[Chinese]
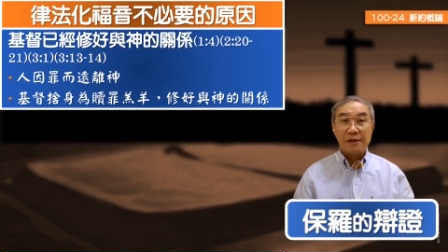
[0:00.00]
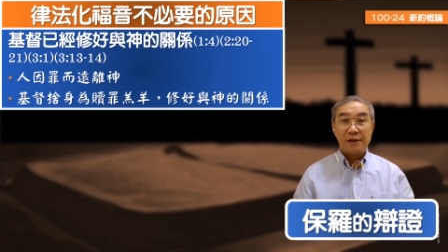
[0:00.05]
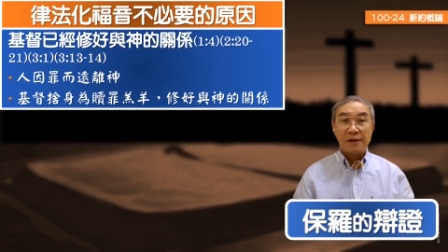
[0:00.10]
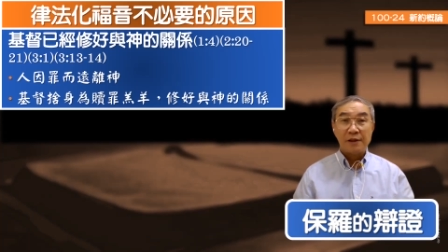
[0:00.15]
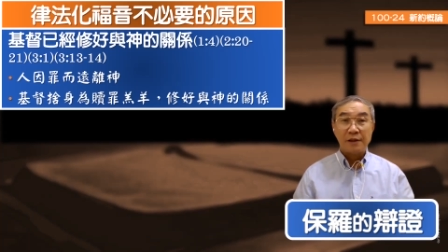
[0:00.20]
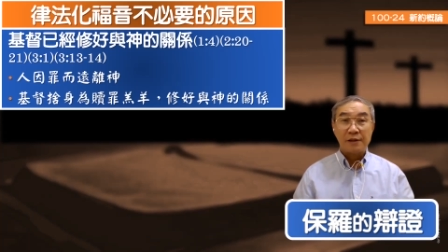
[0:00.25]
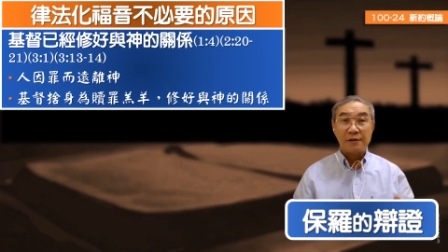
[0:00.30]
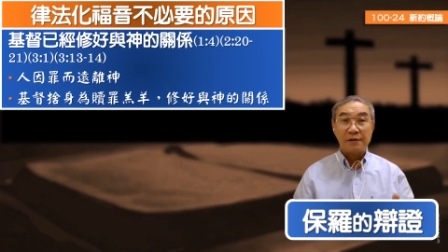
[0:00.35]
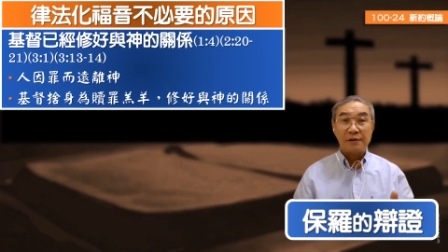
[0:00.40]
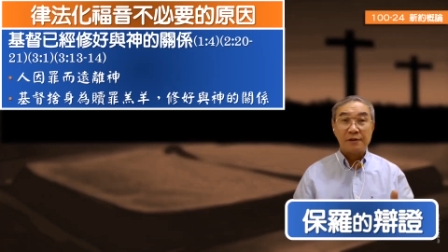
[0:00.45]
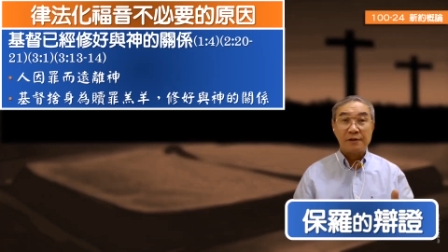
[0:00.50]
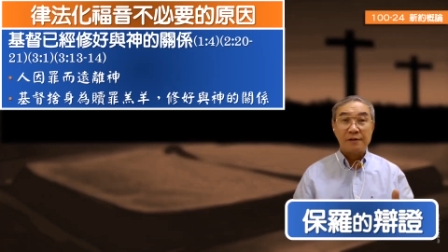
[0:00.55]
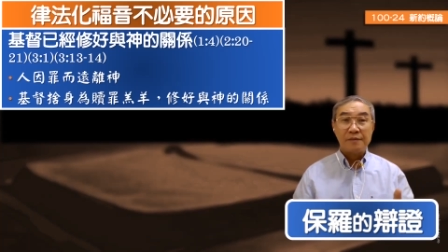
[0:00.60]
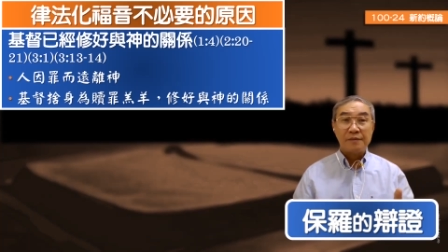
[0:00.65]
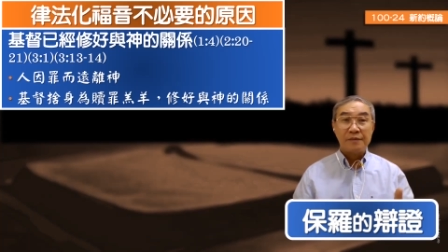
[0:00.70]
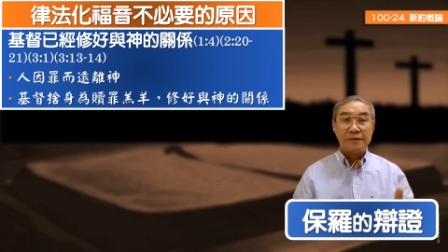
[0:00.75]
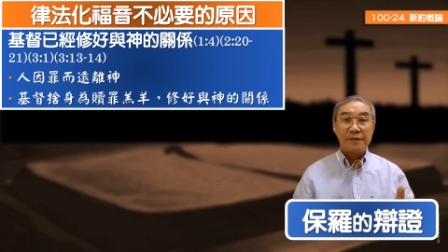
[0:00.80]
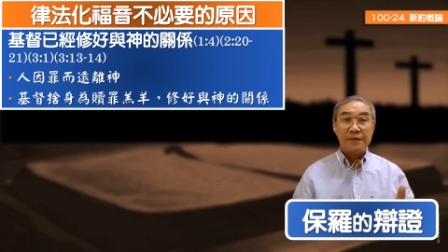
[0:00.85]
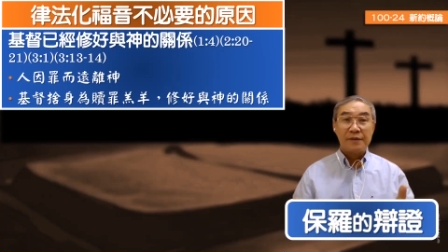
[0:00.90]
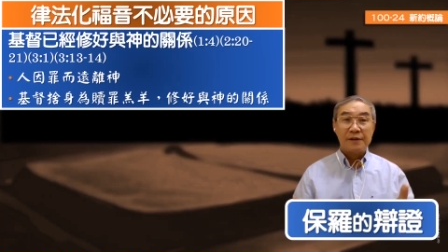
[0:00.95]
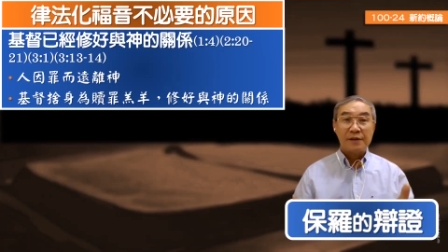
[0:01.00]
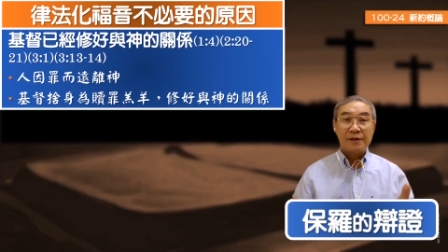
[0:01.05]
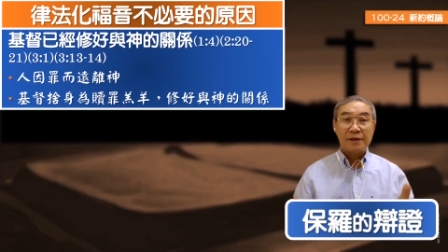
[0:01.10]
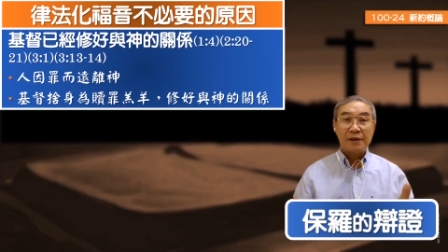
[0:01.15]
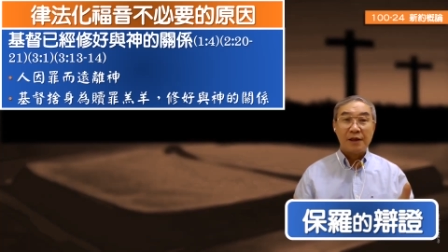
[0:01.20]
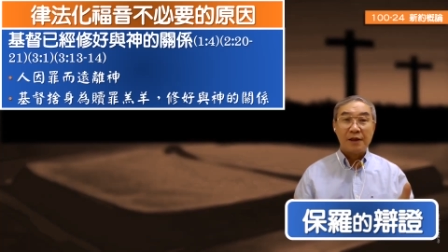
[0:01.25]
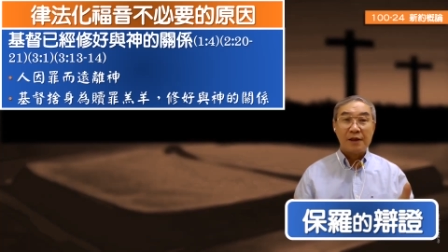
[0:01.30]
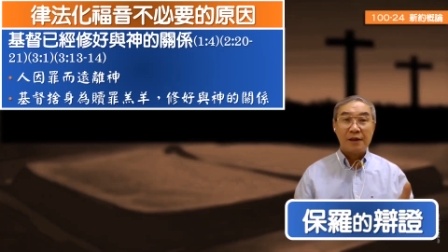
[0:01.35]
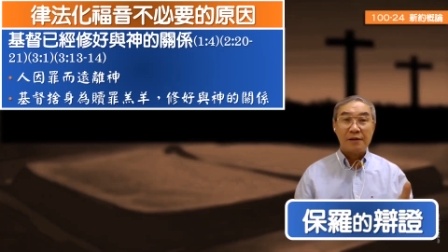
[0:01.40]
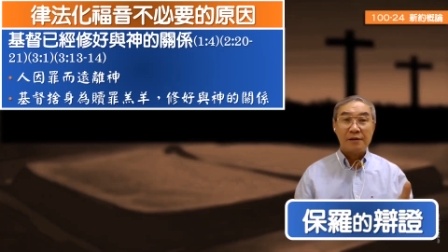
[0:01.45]
那
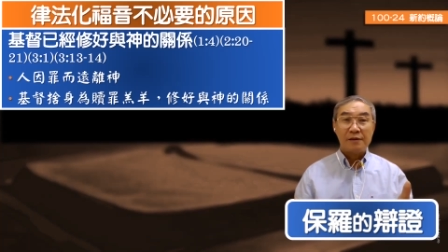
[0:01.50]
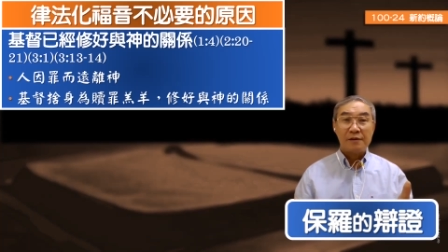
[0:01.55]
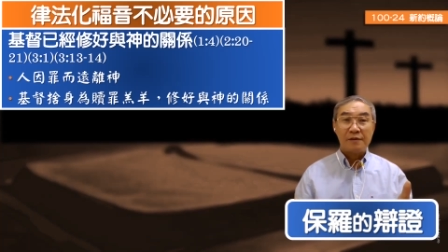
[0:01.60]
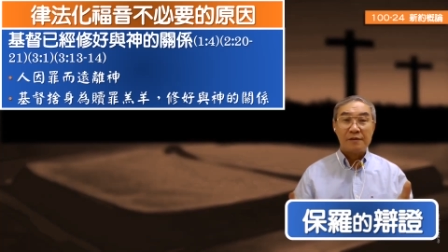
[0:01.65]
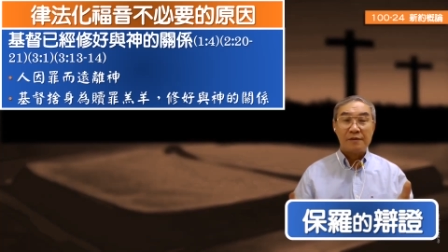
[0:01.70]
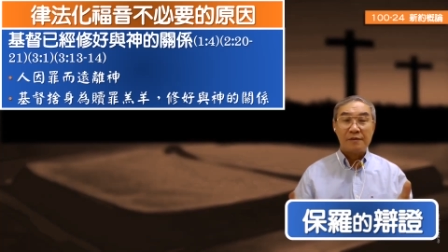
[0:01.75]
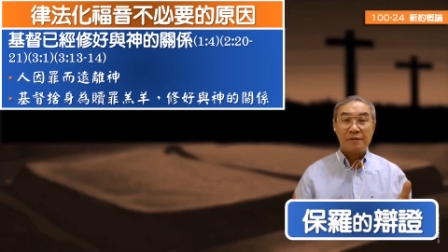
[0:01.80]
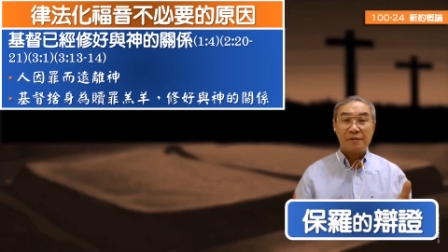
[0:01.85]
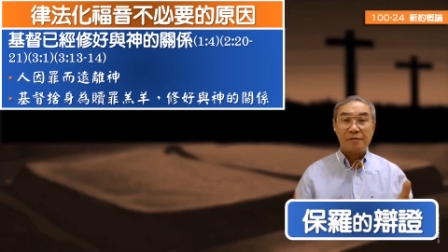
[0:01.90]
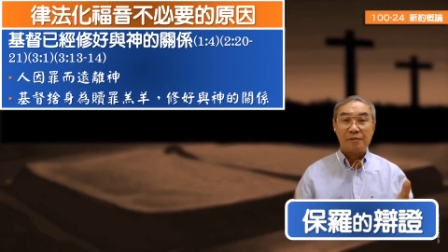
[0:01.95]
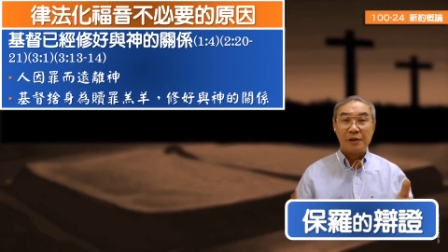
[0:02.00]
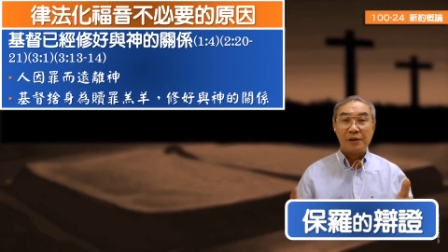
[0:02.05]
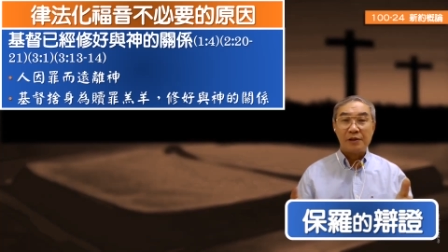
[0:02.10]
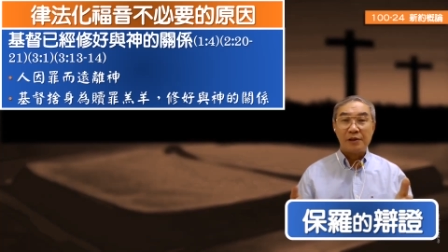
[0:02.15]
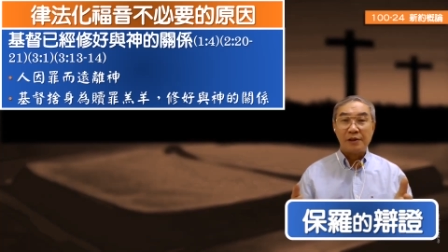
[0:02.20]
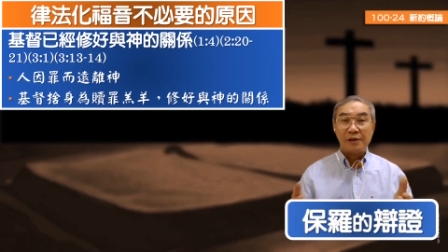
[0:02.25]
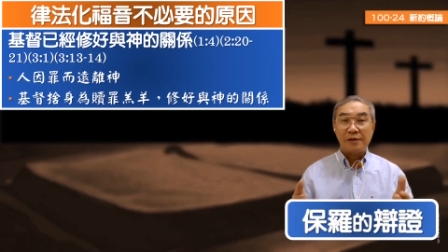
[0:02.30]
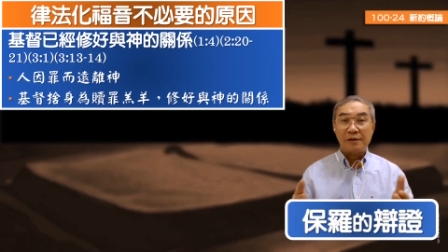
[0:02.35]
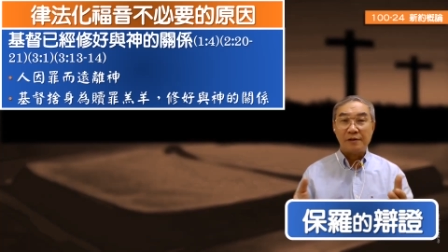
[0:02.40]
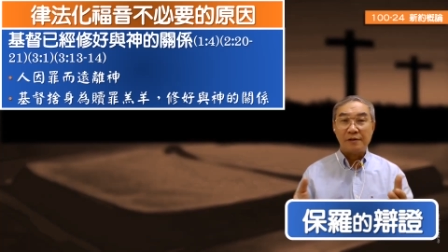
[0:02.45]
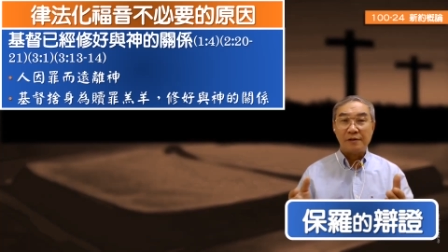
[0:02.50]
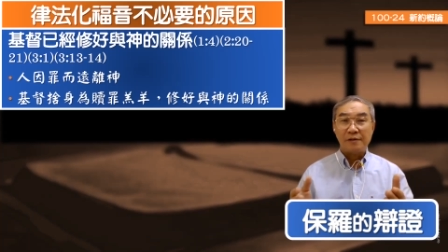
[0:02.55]
他变成